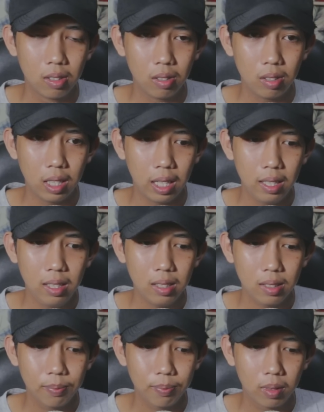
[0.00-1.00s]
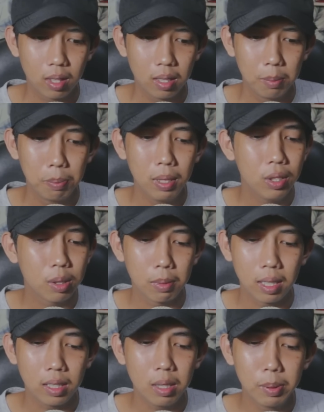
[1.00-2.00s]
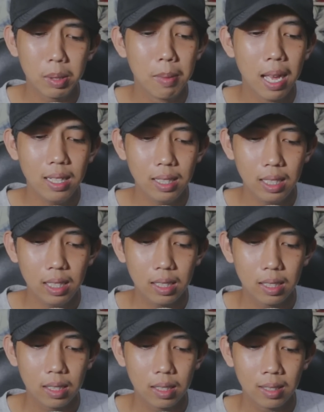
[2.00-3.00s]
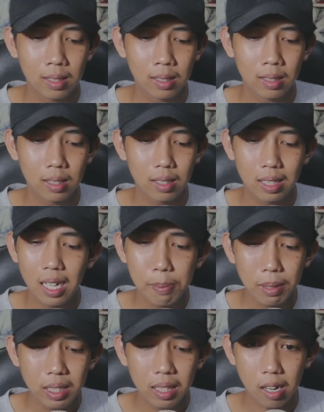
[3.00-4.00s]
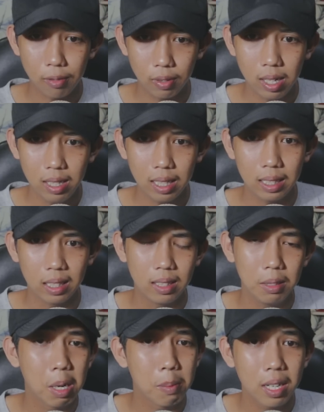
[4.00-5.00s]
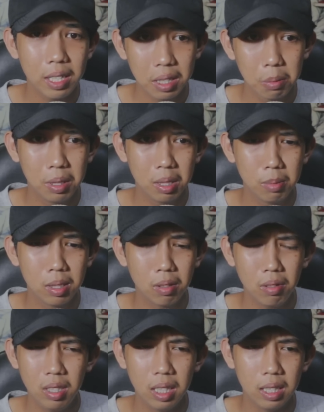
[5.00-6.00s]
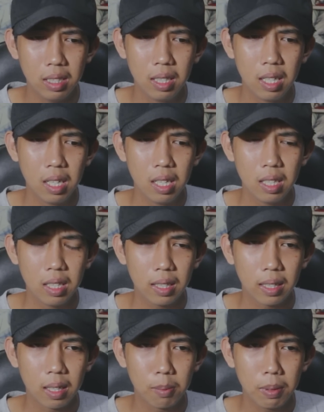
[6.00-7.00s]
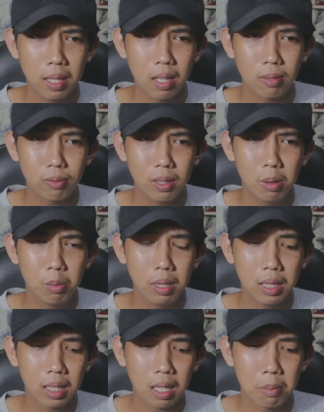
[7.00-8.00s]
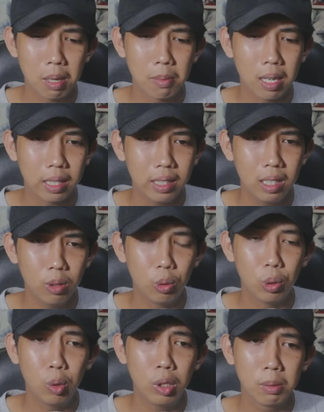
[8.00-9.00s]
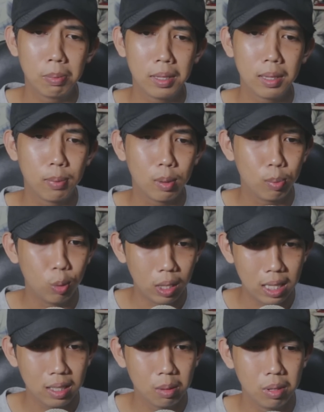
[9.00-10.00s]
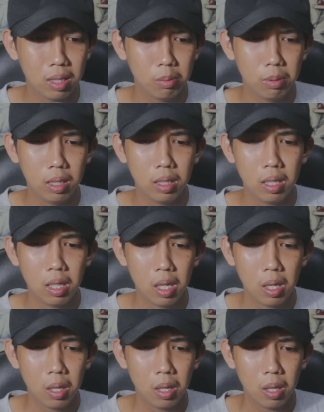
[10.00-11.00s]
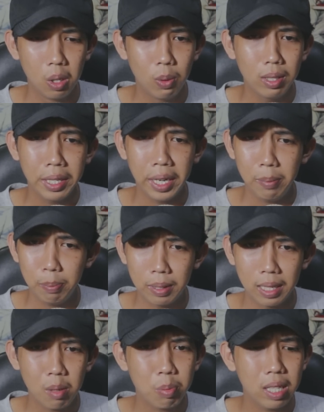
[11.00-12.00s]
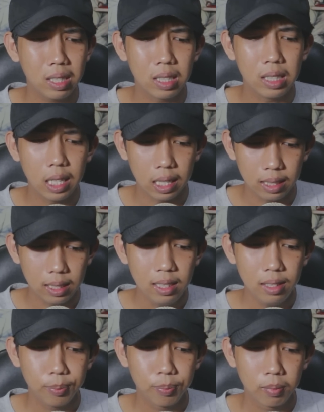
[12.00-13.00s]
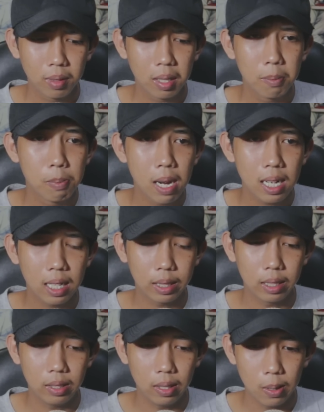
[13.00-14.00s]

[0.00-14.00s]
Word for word: Oke. Okay. Please ma, cepet balik. Kenapa sih Rafa? Kata si mamahnya teman-teman. Oke. Okay. Kenapa Rafa meminta mamahnya untuk cepet-cepet pulang teman-teman? What happened? Apa yang terjadi? Mah kata si